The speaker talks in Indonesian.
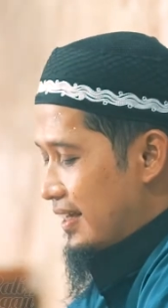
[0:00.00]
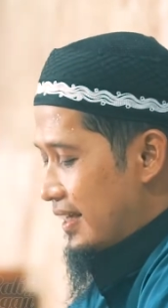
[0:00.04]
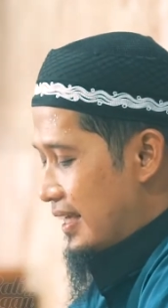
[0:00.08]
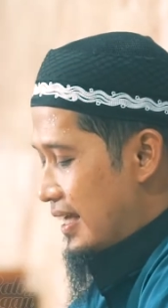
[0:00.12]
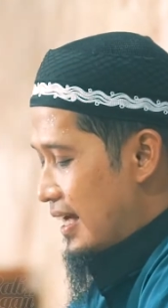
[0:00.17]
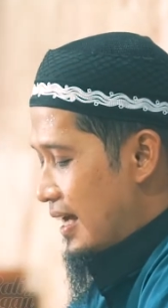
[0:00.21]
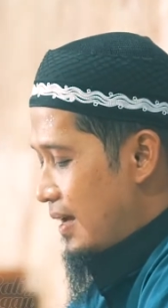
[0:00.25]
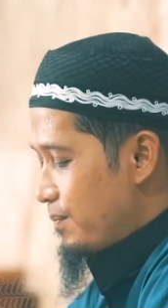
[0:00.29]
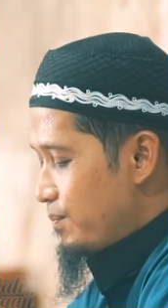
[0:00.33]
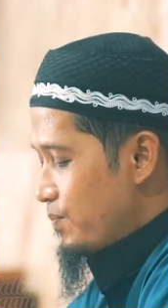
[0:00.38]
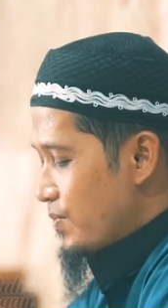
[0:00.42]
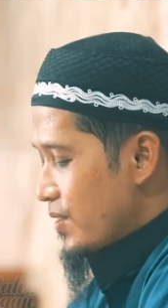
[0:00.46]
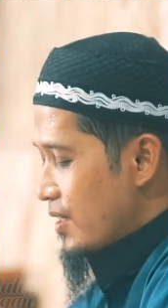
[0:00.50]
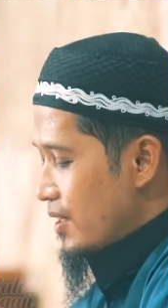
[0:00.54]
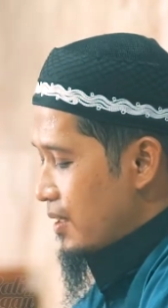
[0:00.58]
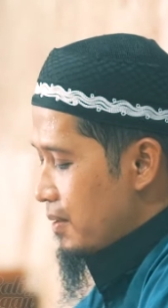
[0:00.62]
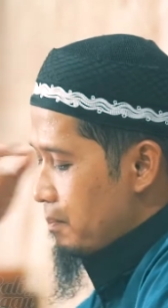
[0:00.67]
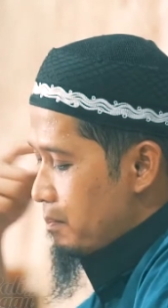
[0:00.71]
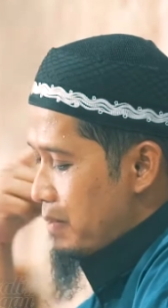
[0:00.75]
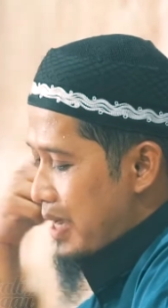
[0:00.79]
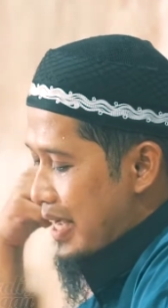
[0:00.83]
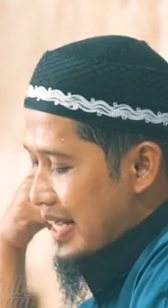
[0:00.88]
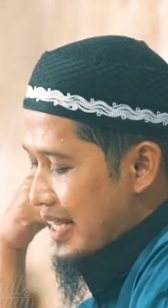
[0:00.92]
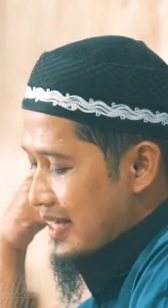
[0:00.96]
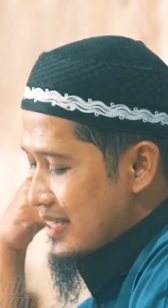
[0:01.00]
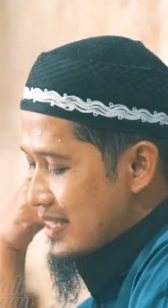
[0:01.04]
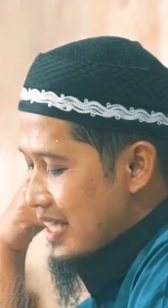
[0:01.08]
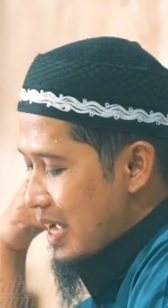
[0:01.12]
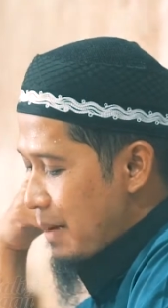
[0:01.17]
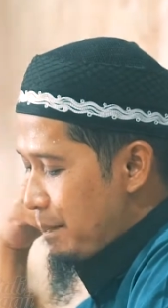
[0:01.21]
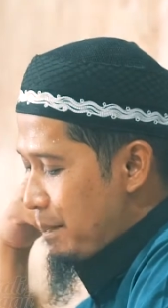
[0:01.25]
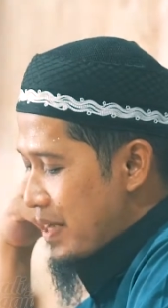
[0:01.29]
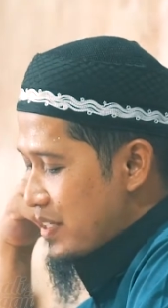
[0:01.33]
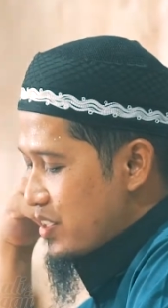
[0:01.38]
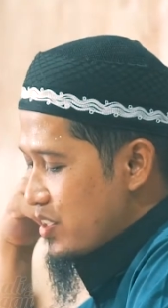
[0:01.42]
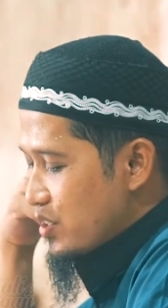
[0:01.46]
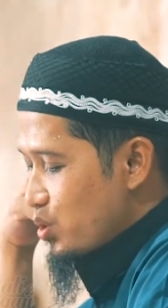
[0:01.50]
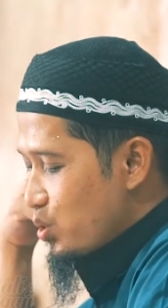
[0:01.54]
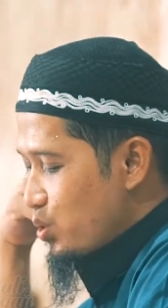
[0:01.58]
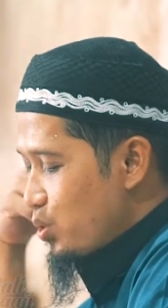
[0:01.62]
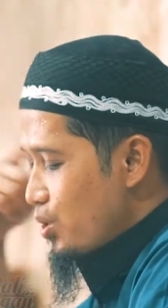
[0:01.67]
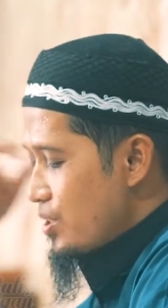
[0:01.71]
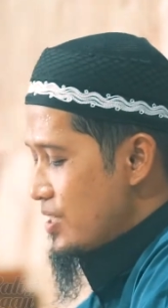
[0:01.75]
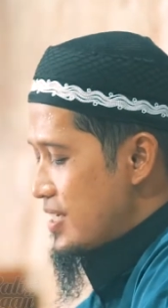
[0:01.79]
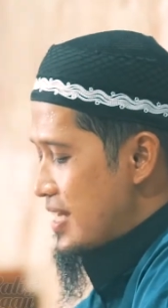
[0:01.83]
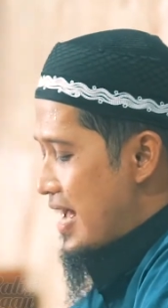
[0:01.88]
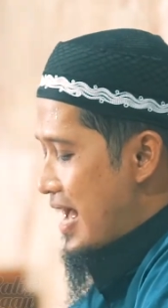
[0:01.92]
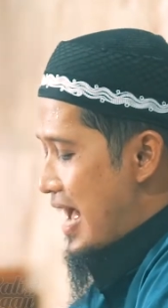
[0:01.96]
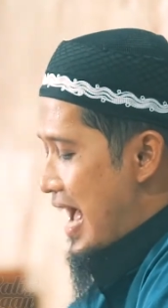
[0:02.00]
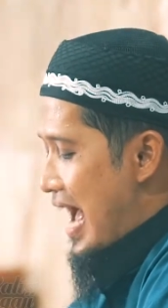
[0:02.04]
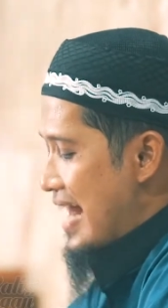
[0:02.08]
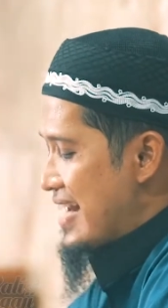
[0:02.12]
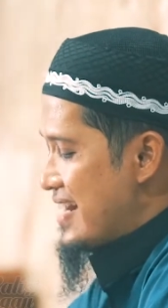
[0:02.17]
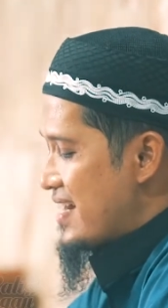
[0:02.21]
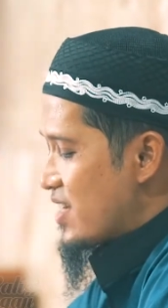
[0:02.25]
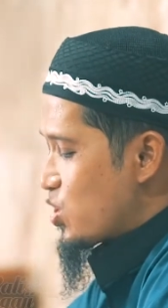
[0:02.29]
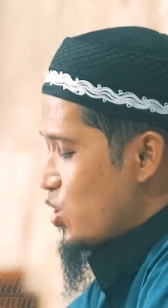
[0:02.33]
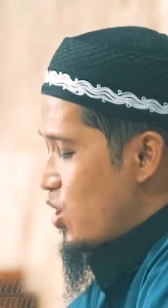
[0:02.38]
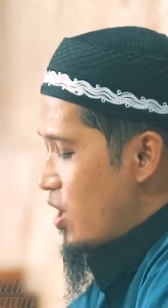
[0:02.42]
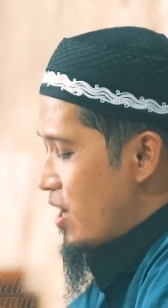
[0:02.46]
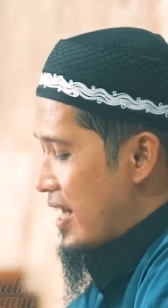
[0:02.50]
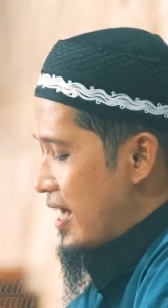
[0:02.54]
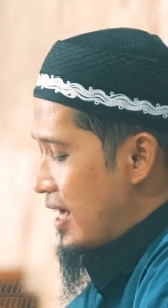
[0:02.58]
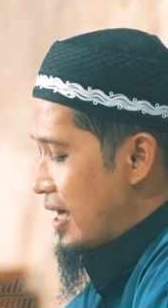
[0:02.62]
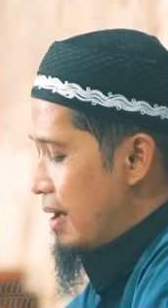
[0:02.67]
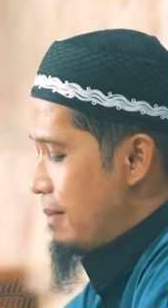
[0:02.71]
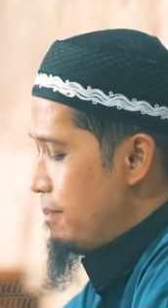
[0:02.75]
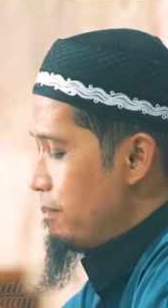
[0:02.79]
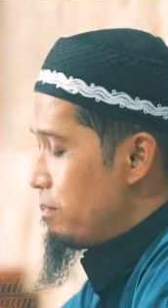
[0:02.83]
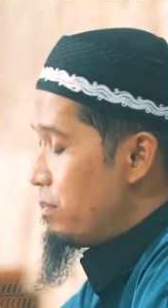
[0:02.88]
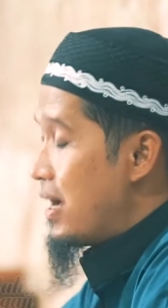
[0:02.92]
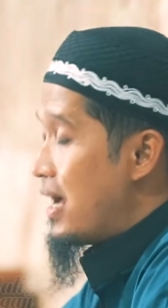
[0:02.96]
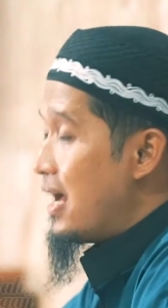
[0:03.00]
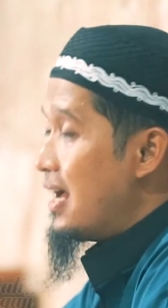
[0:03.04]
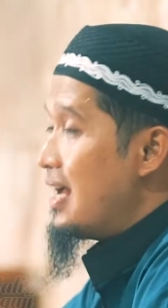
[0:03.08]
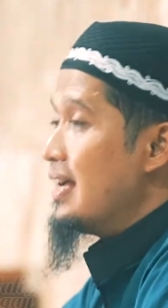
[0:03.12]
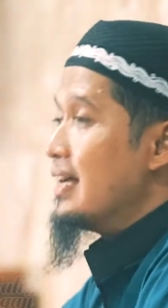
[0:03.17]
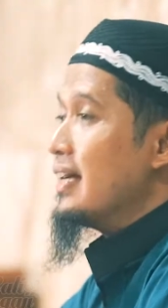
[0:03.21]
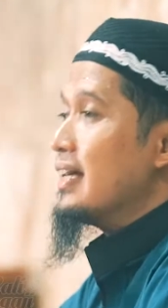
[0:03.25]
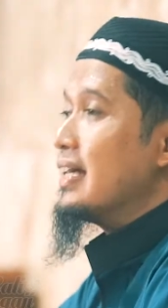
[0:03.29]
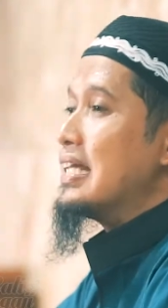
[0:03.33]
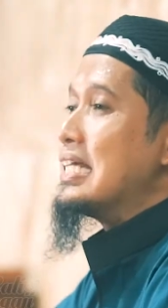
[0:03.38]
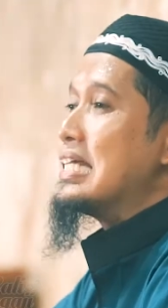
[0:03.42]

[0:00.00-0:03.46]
Ya, barang siapa sesungguhnya ada seorang hamba